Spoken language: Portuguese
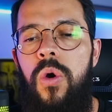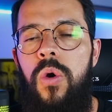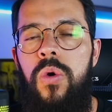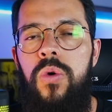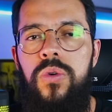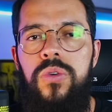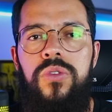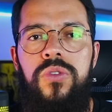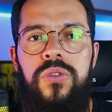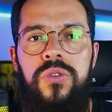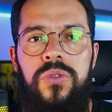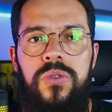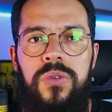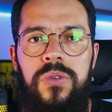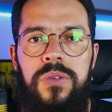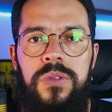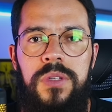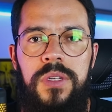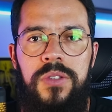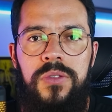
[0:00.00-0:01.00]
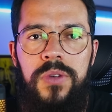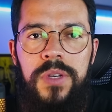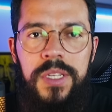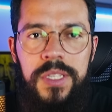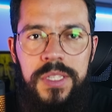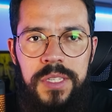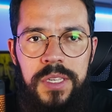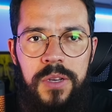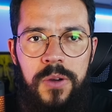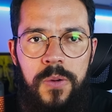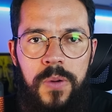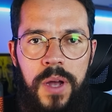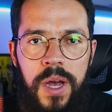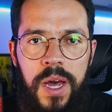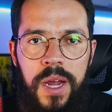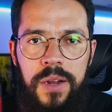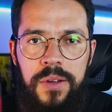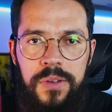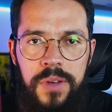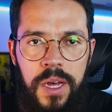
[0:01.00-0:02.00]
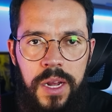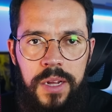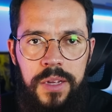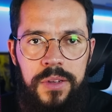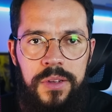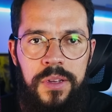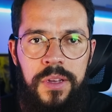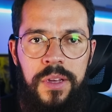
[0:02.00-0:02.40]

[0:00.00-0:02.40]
russo. Vocês conheciam, cara? Um cara